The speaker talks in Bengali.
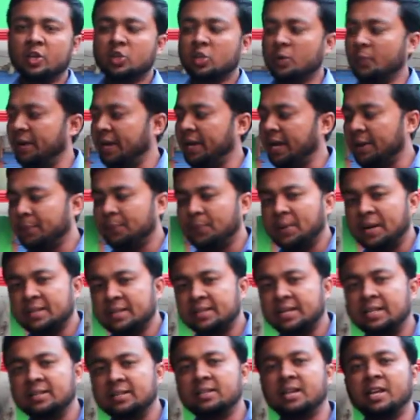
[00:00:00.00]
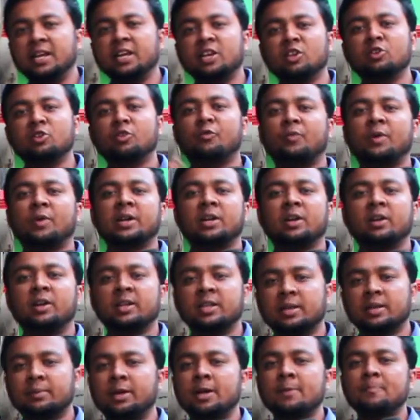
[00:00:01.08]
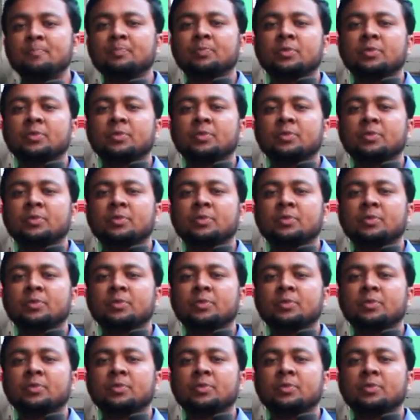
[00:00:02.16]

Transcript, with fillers: তবে একবার ধান দিলেই কিন্তু ফাইনাল হয়ে যাবে